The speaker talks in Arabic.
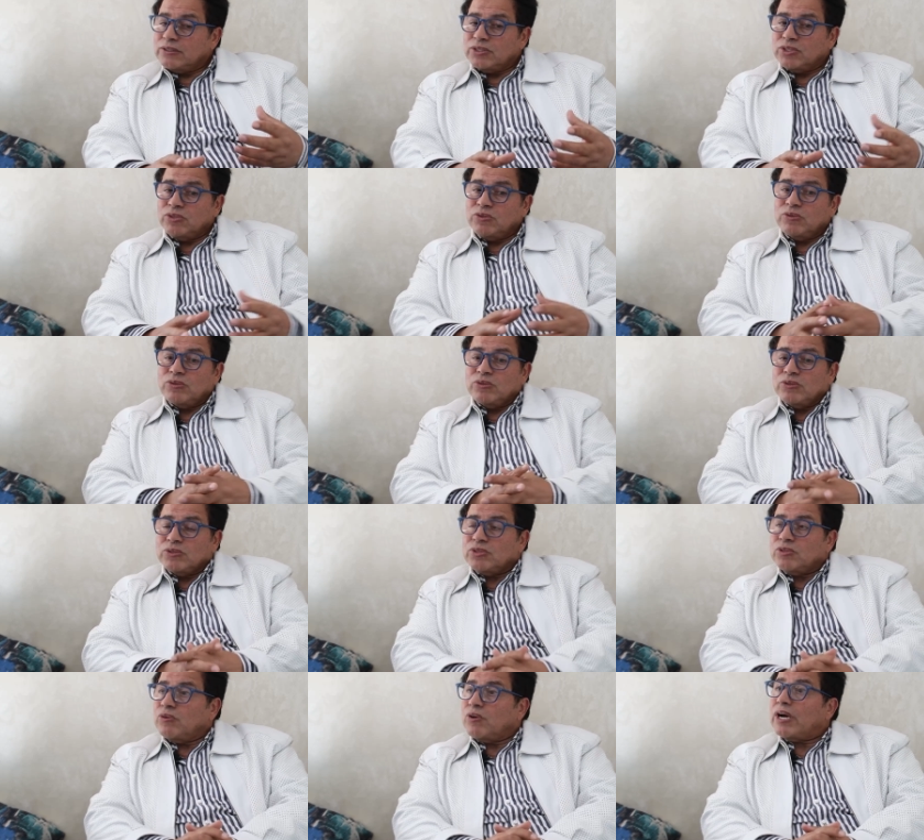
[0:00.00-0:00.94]
شنو
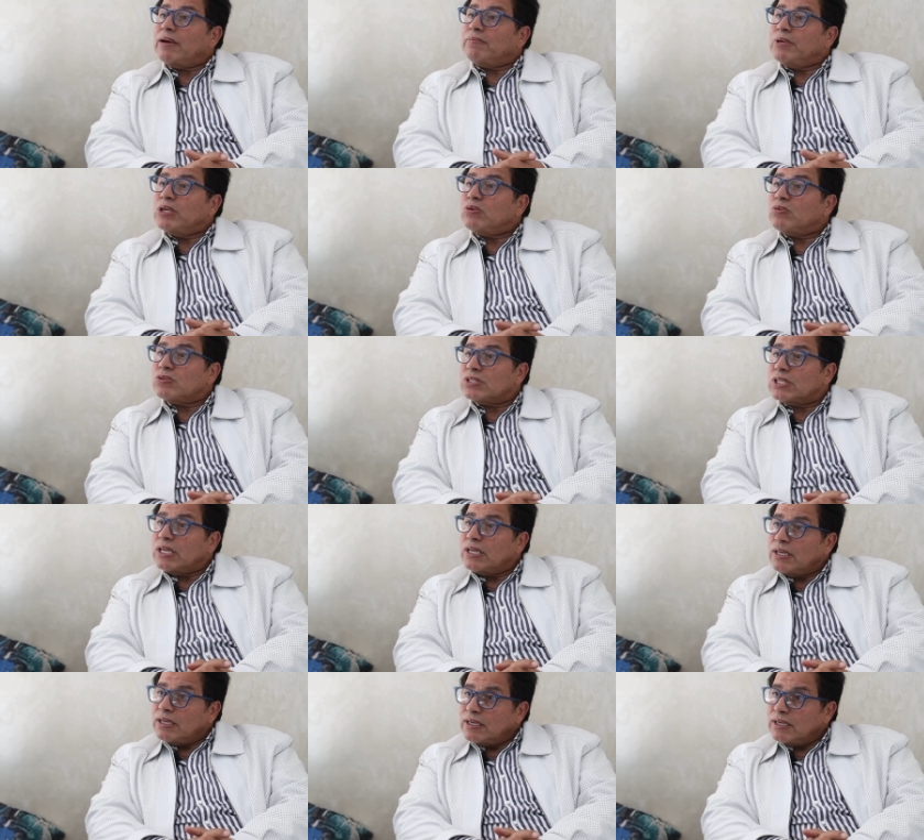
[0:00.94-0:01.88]
شنو وقع منين
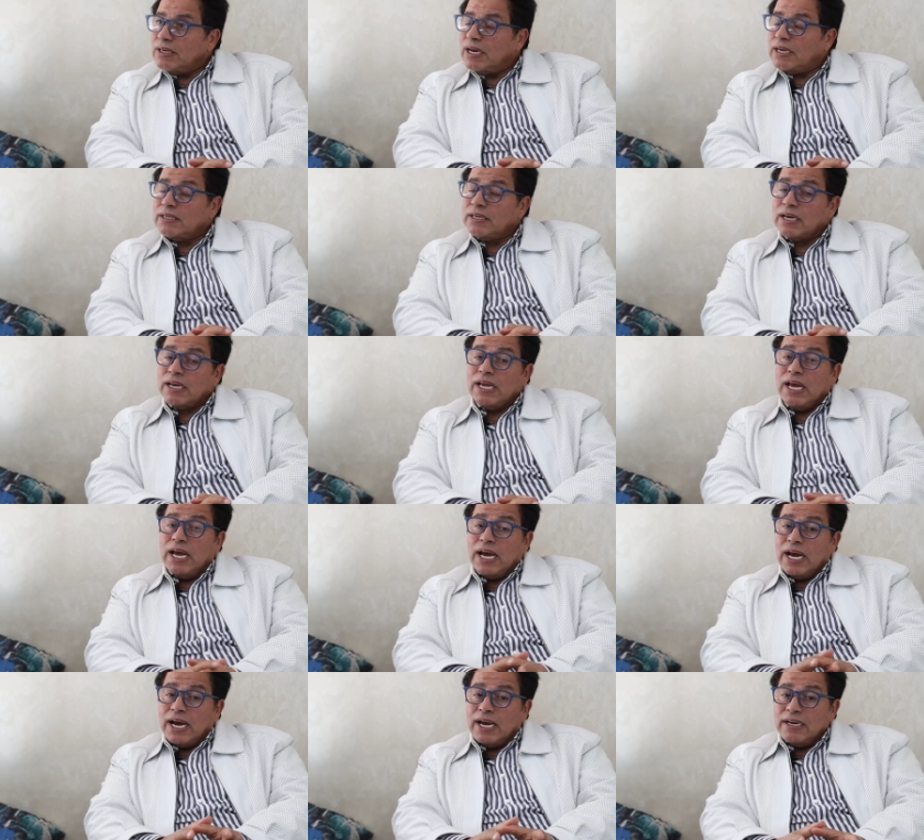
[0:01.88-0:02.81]
وصل هذاك
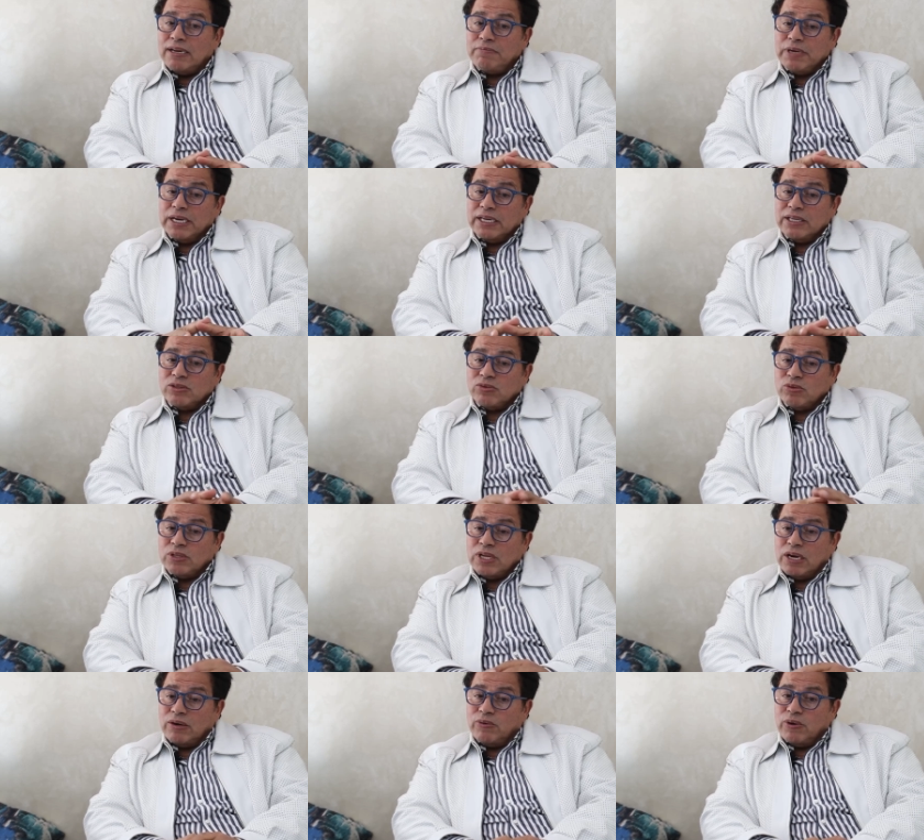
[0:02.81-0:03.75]
على ما
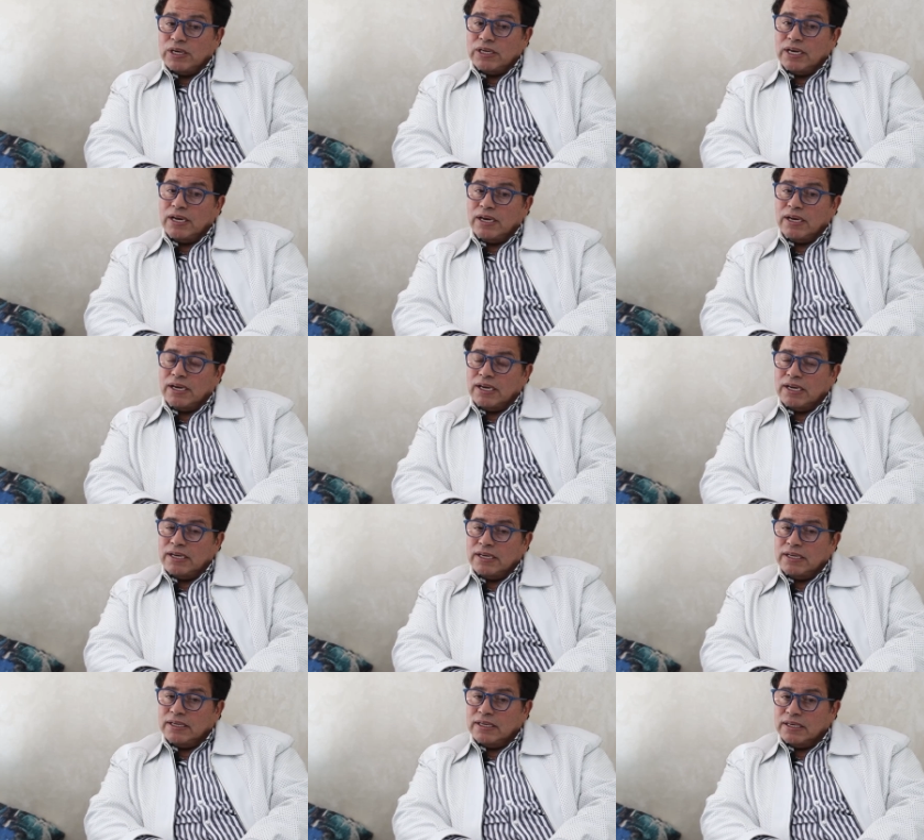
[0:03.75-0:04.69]
كيتوضحوا على
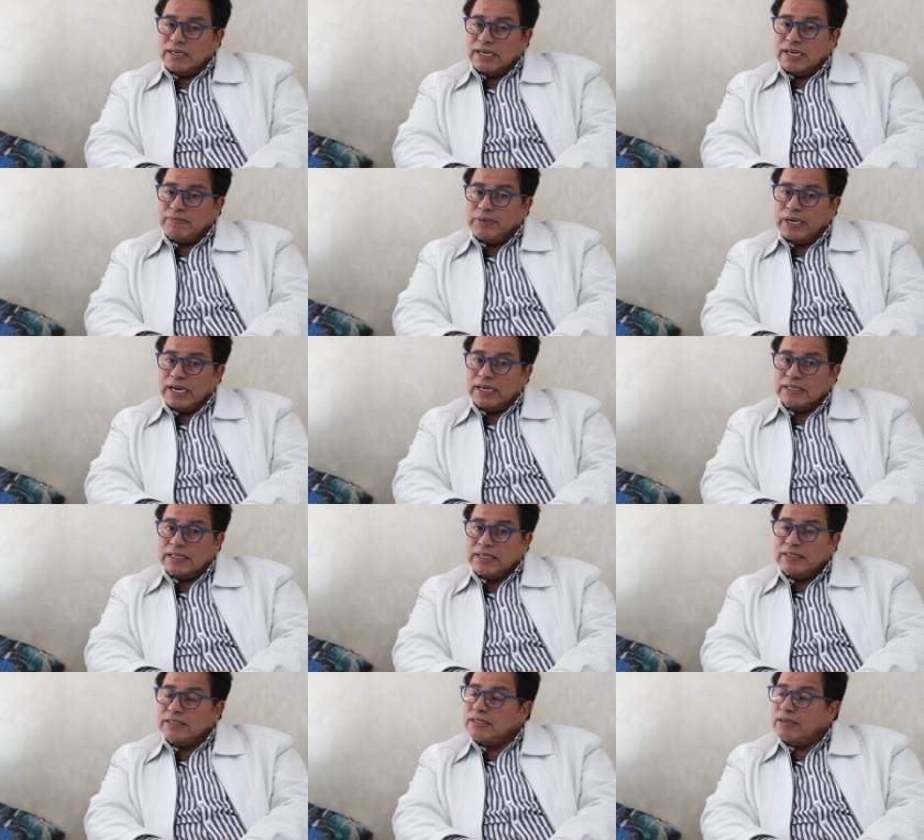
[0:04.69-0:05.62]
الكاميرات
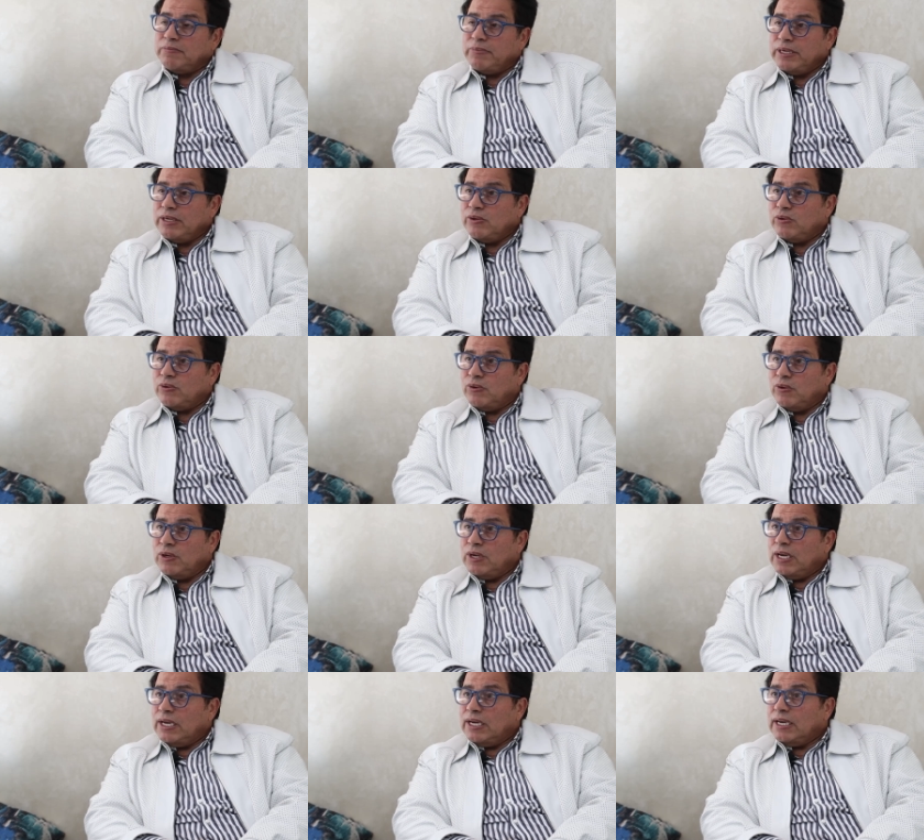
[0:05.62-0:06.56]
اللي تيبينوا
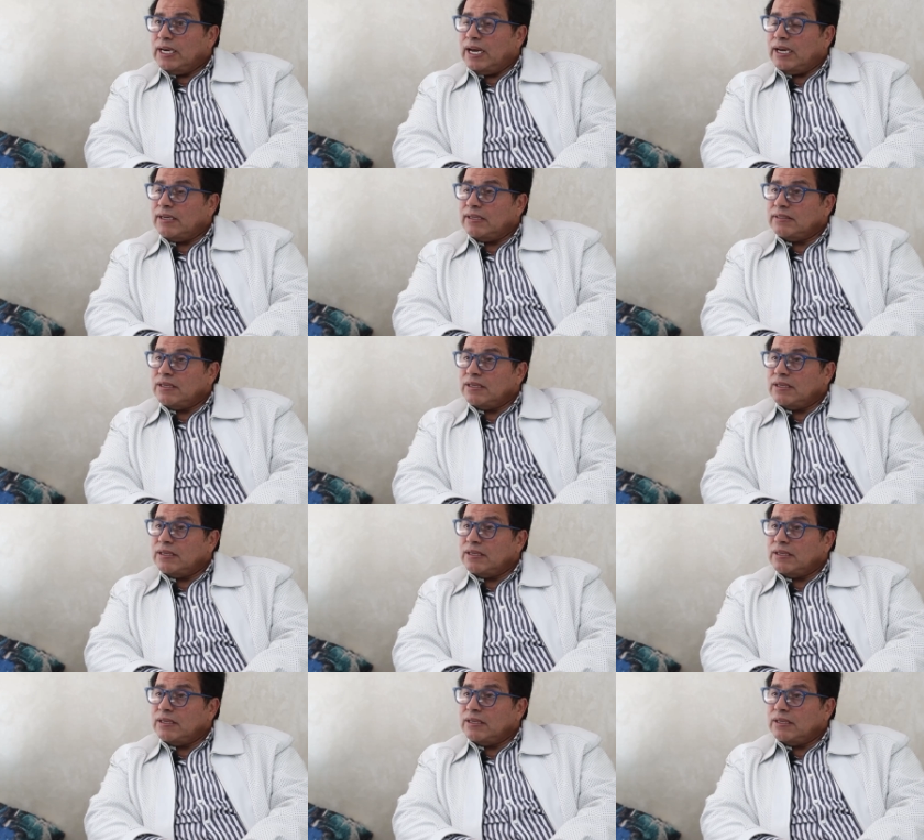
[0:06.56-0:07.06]
الحاله